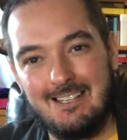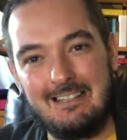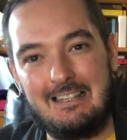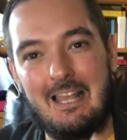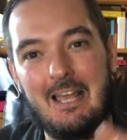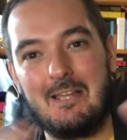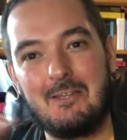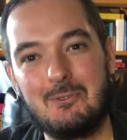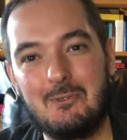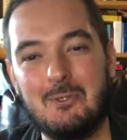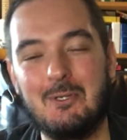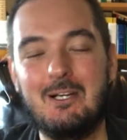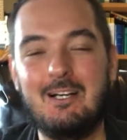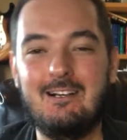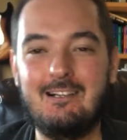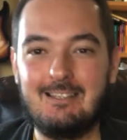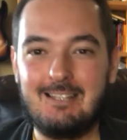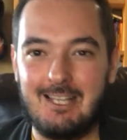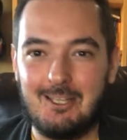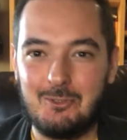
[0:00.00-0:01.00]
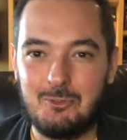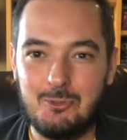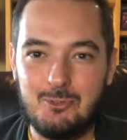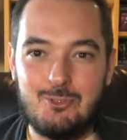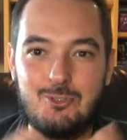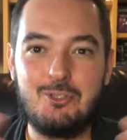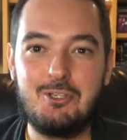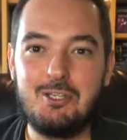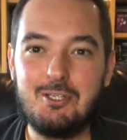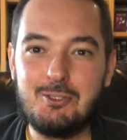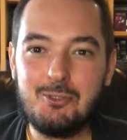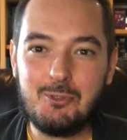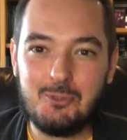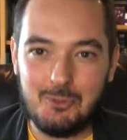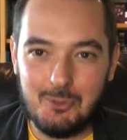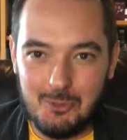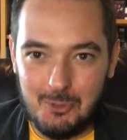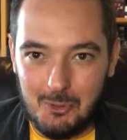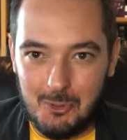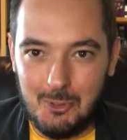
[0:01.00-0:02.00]
tendo, tendo o disco
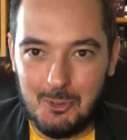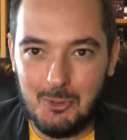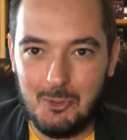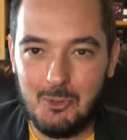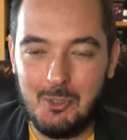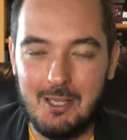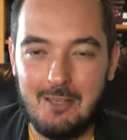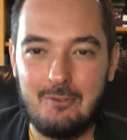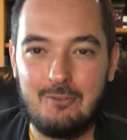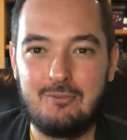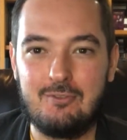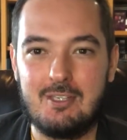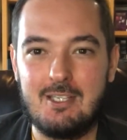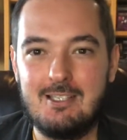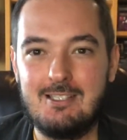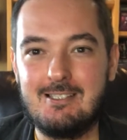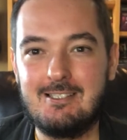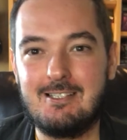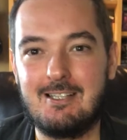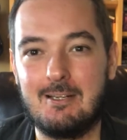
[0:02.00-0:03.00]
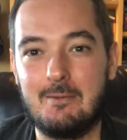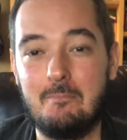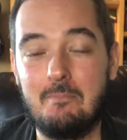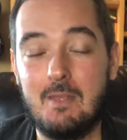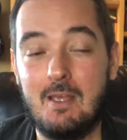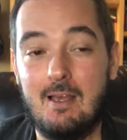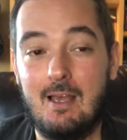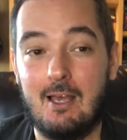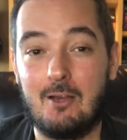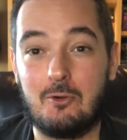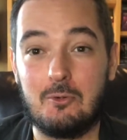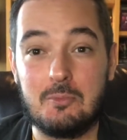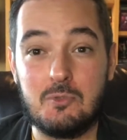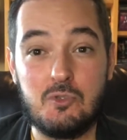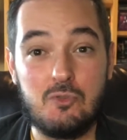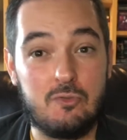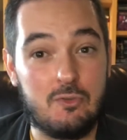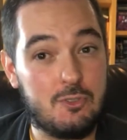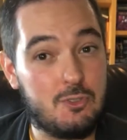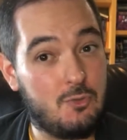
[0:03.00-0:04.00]
todo em vista, é como
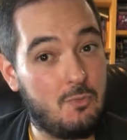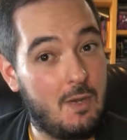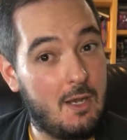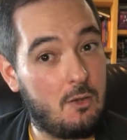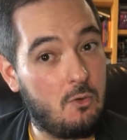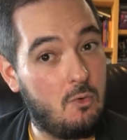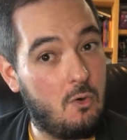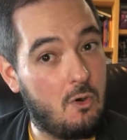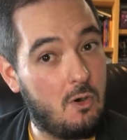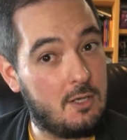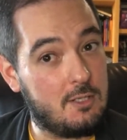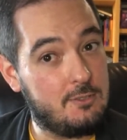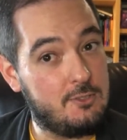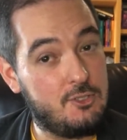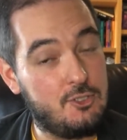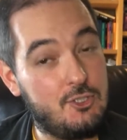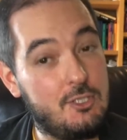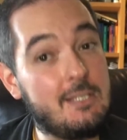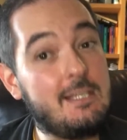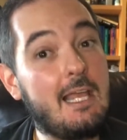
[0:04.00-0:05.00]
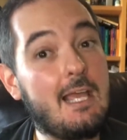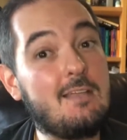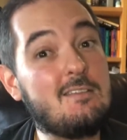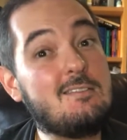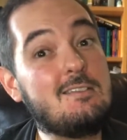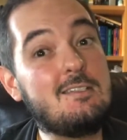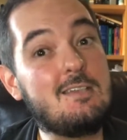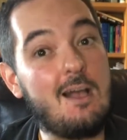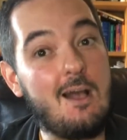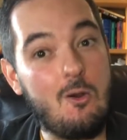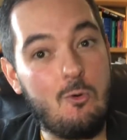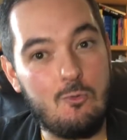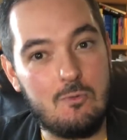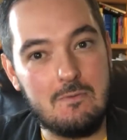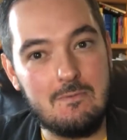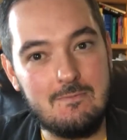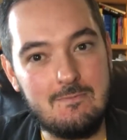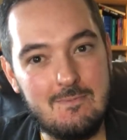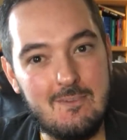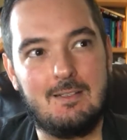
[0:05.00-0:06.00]
se fosse um acorde de
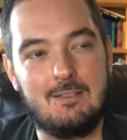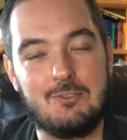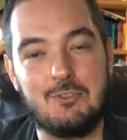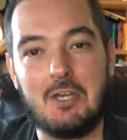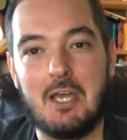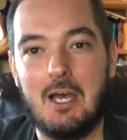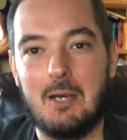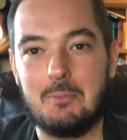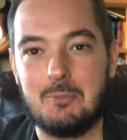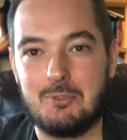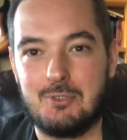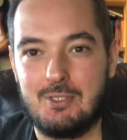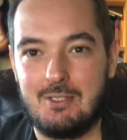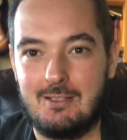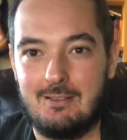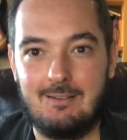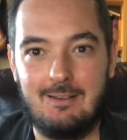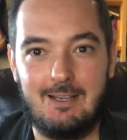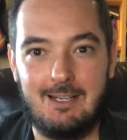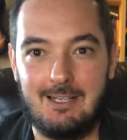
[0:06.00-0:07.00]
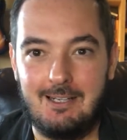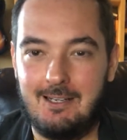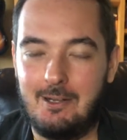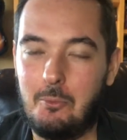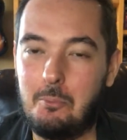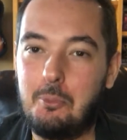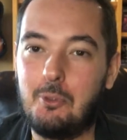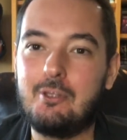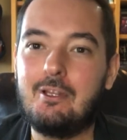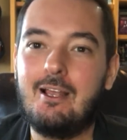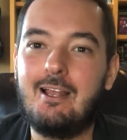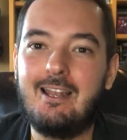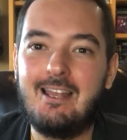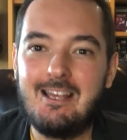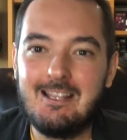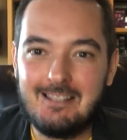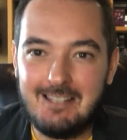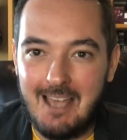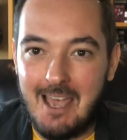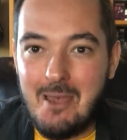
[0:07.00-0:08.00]
tensão. Digamos, ele não
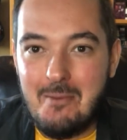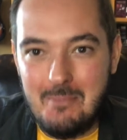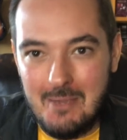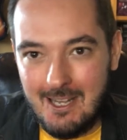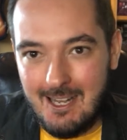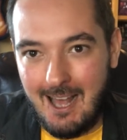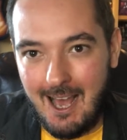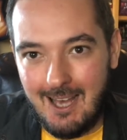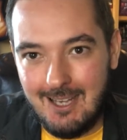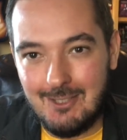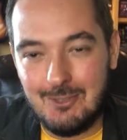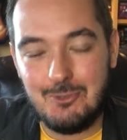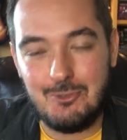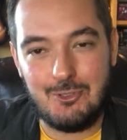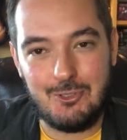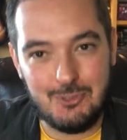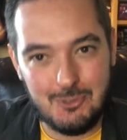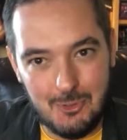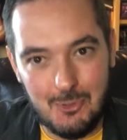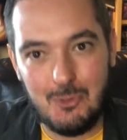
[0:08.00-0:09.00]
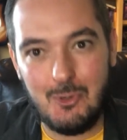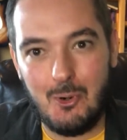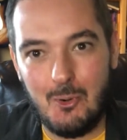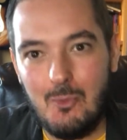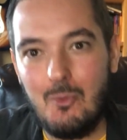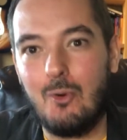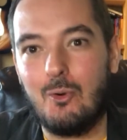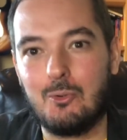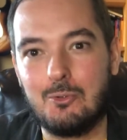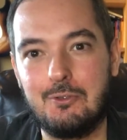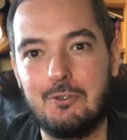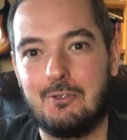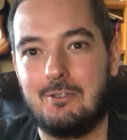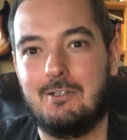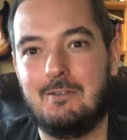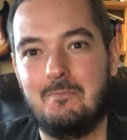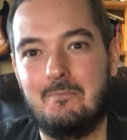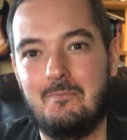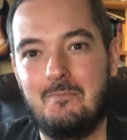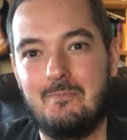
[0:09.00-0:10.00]
poderia terminar o disco com Older,
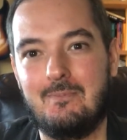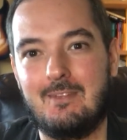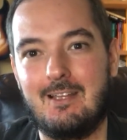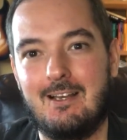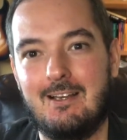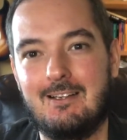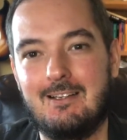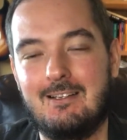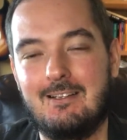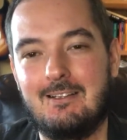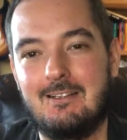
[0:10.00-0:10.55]
né?